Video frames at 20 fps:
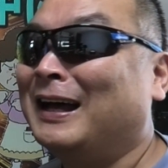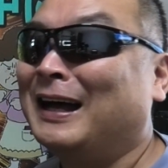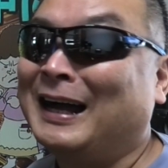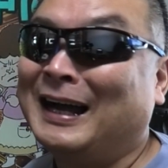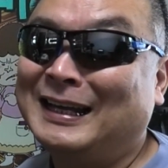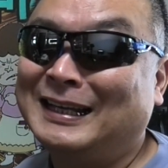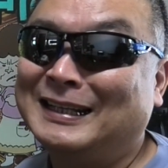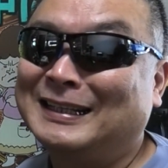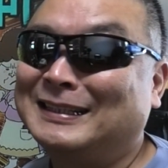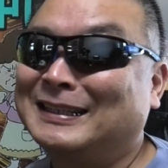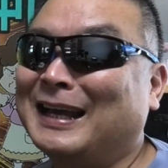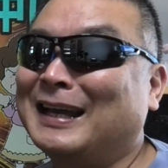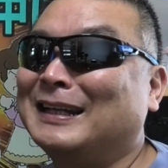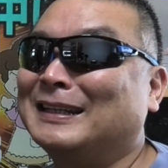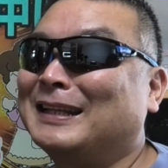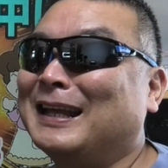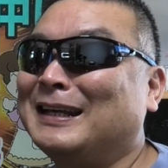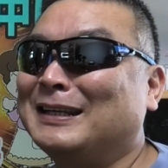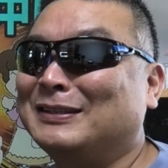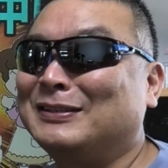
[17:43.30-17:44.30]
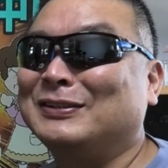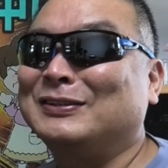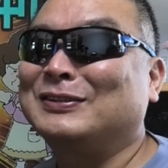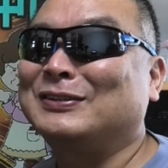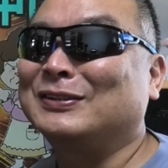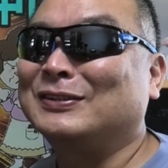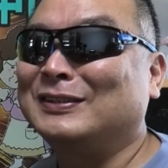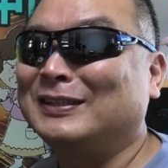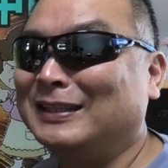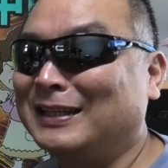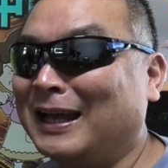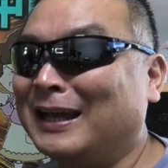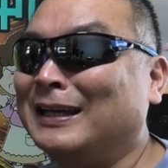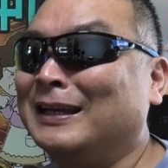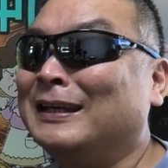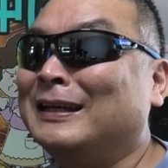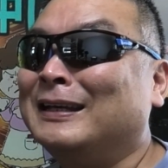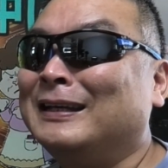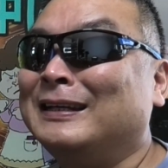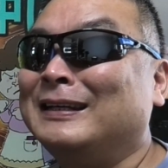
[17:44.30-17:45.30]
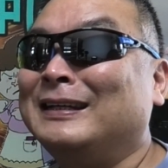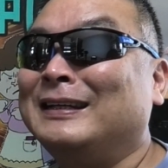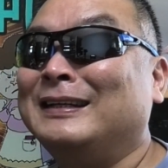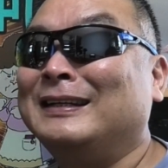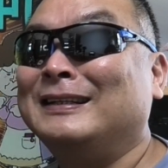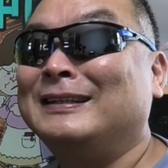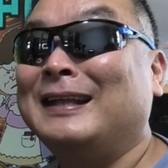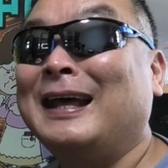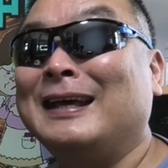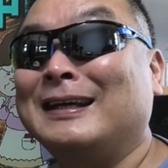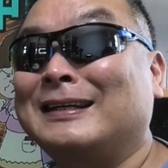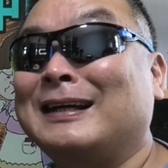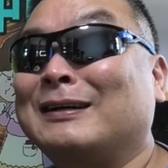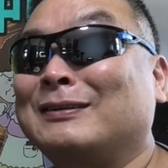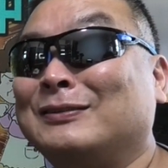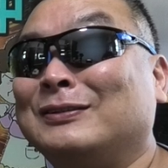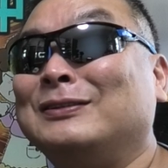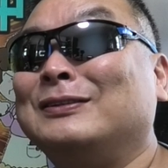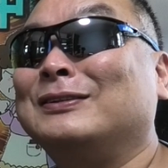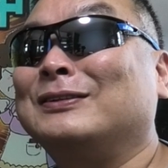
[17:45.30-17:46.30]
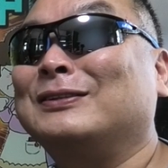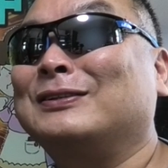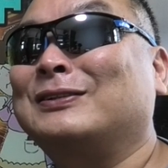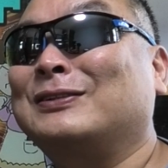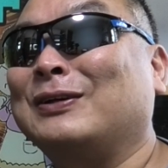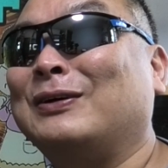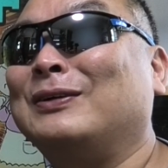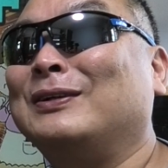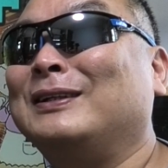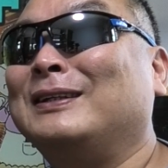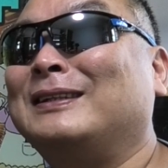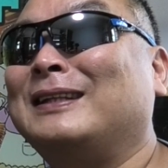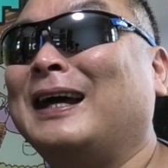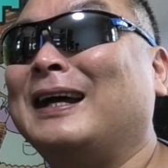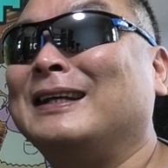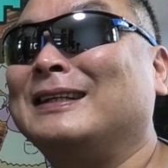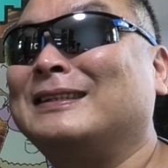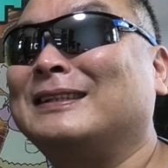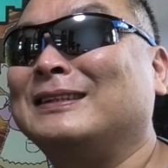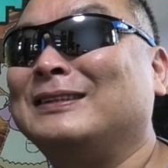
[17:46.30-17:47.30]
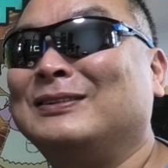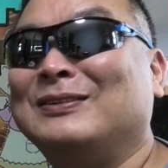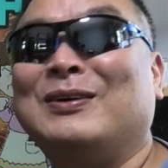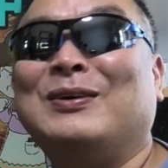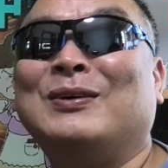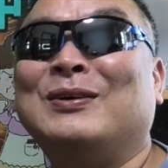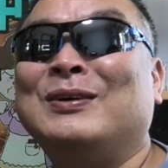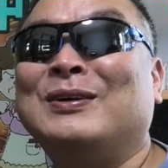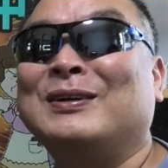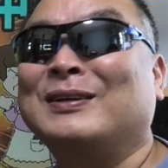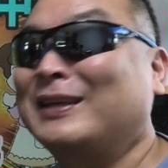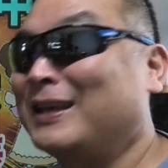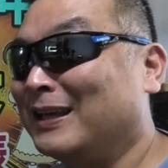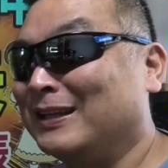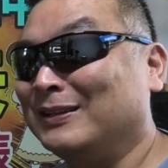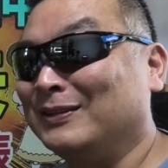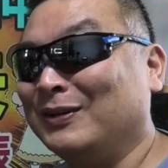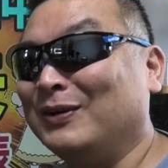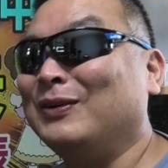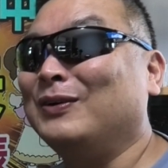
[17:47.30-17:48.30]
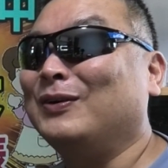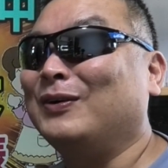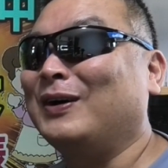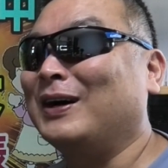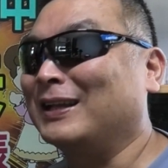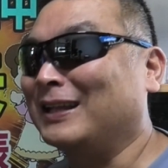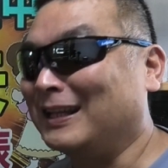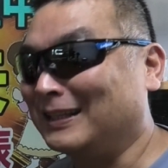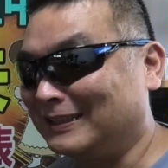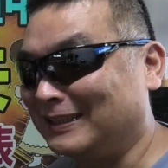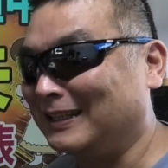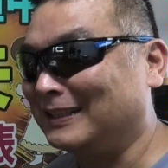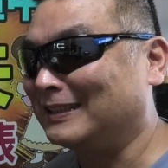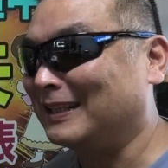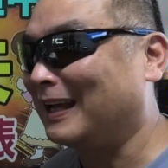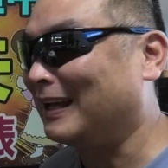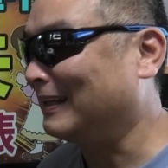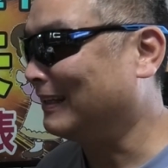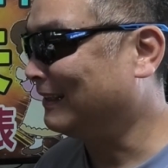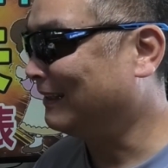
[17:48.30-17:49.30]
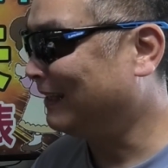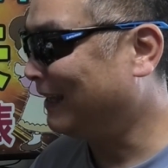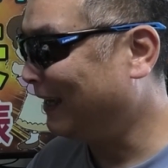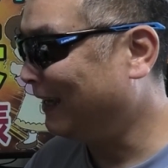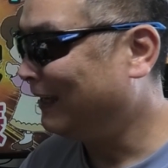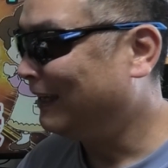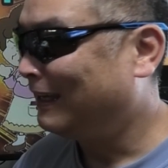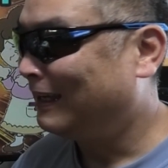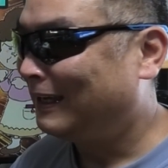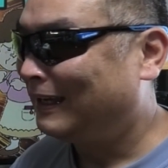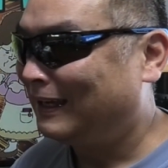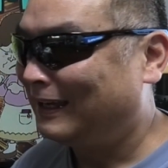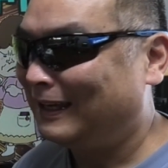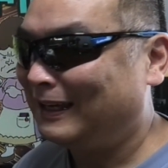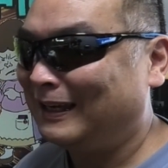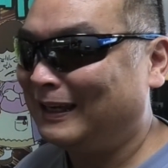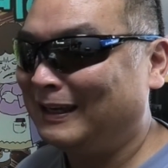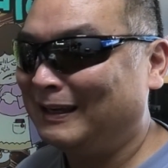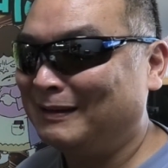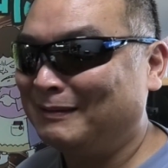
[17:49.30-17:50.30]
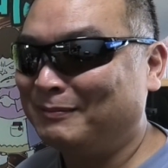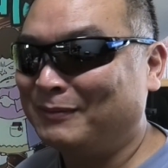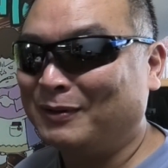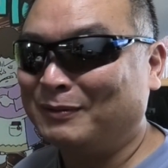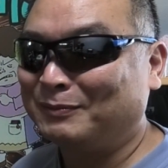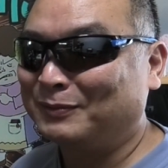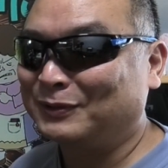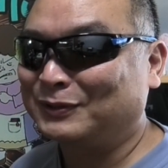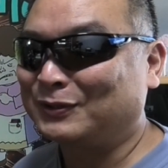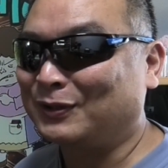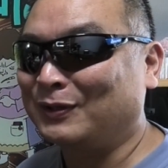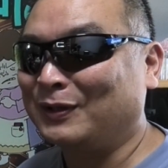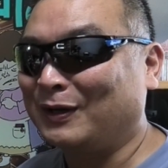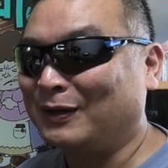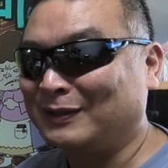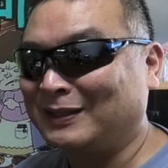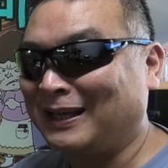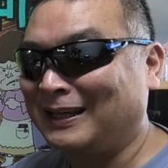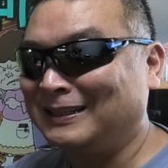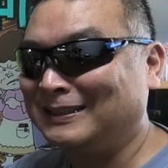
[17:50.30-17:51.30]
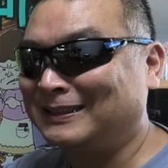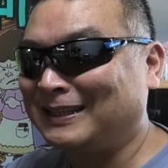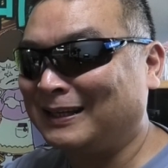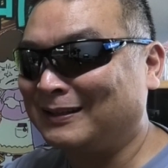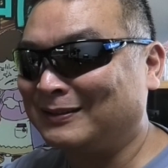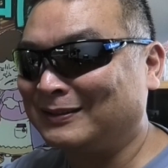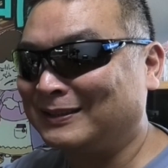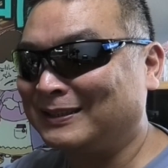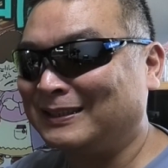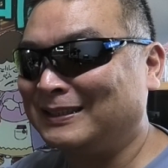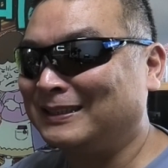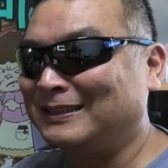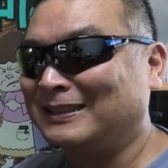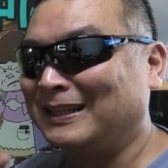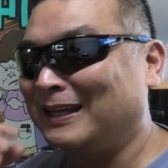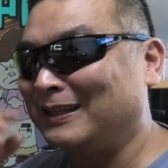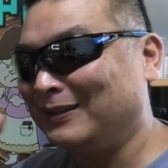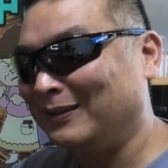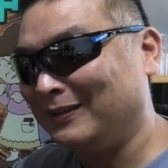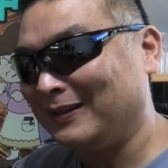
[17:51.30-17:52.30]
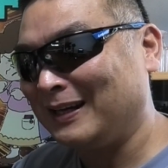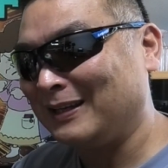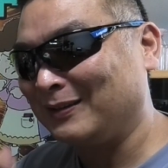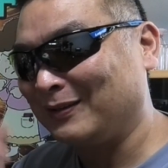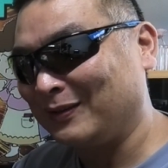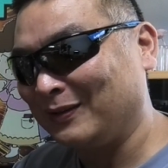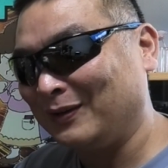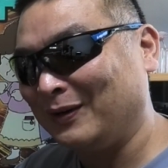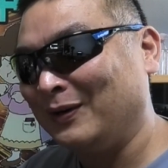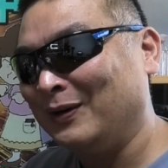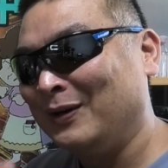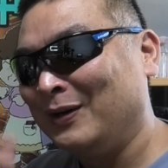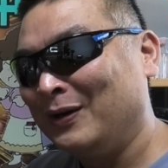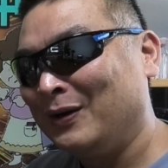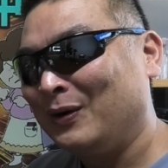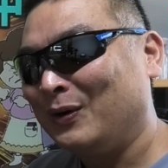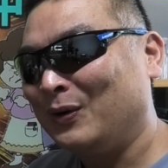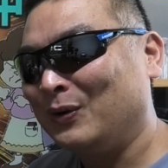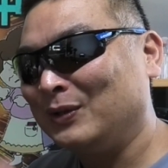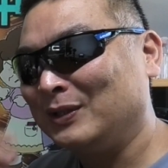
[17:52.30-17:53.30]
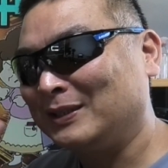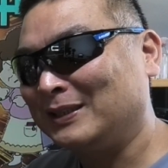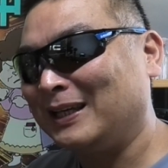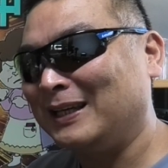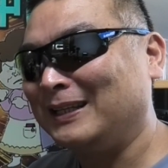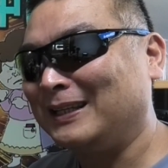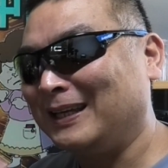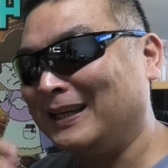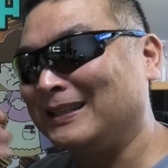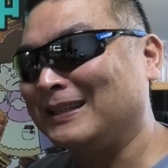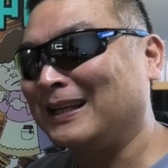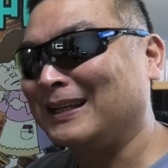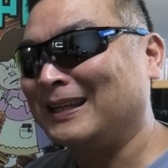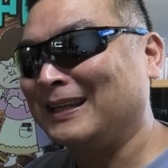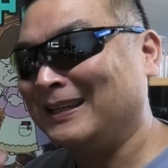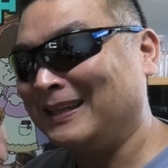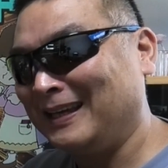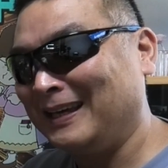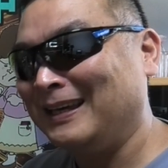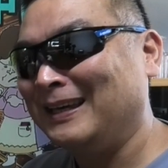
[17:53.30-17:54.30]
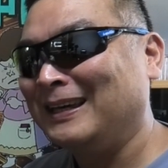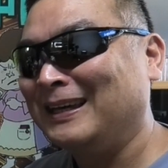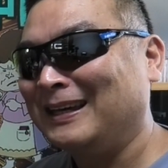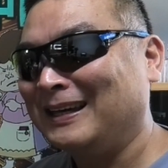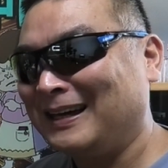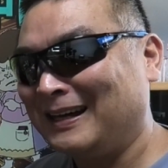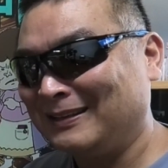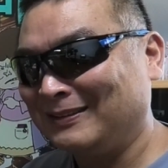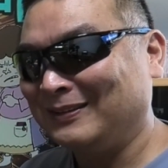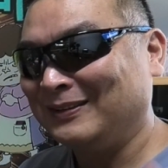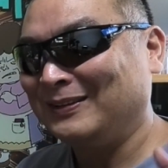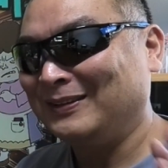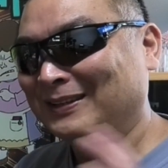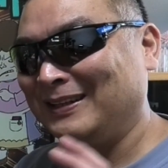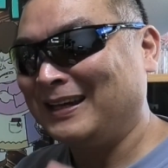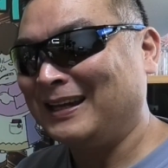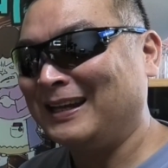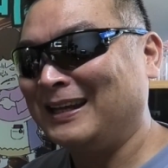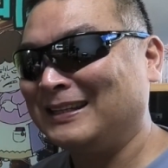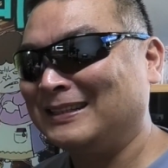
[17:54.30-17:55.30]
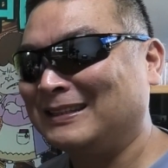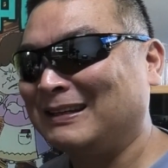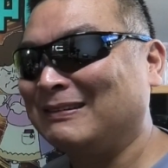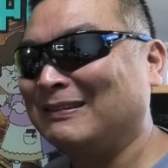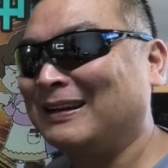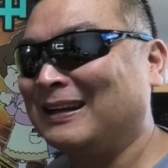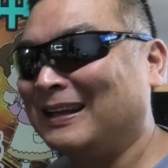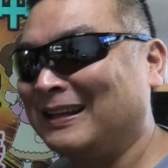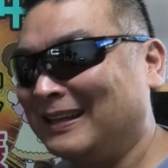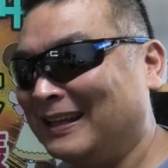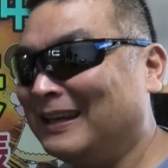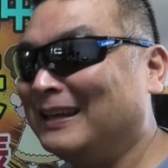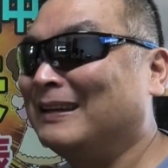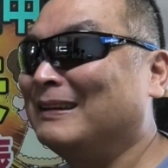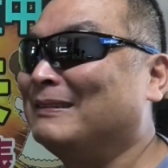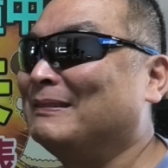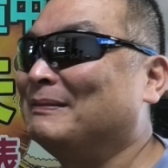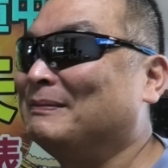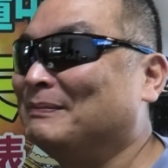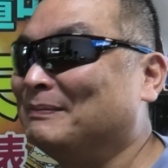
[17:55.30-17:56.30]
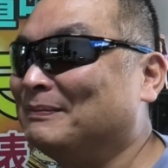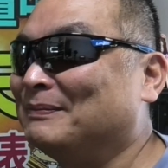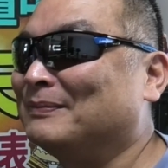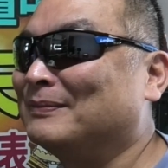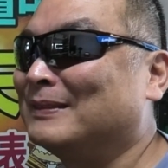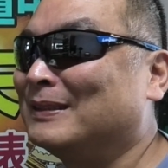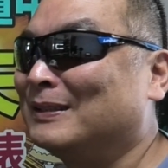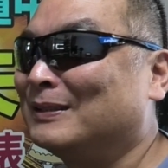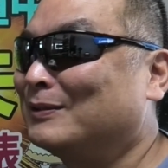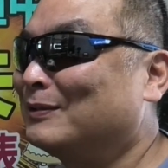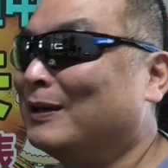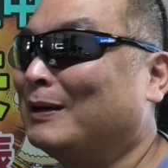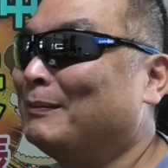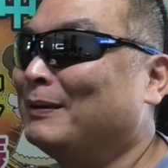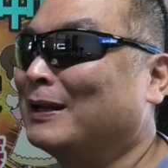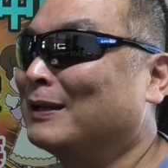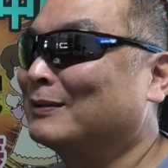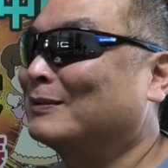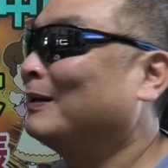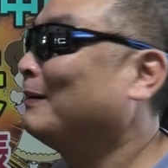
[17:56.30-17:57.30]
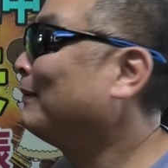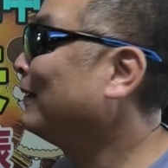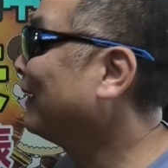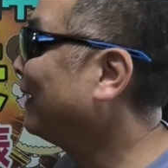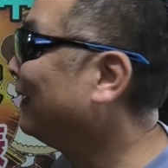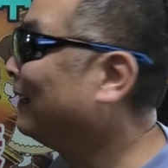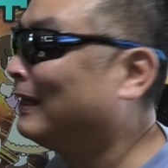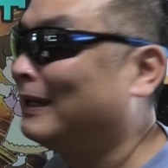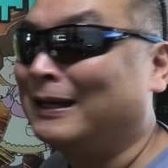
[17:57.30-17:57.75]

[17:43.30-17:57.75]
はい第第92代、えー、内閣総理大臣の件のお話でしたね、えー、もう物騒なことは一切口にしないよあのこの音声データでねあのやられちゃうからね、うん、くわばらくわばら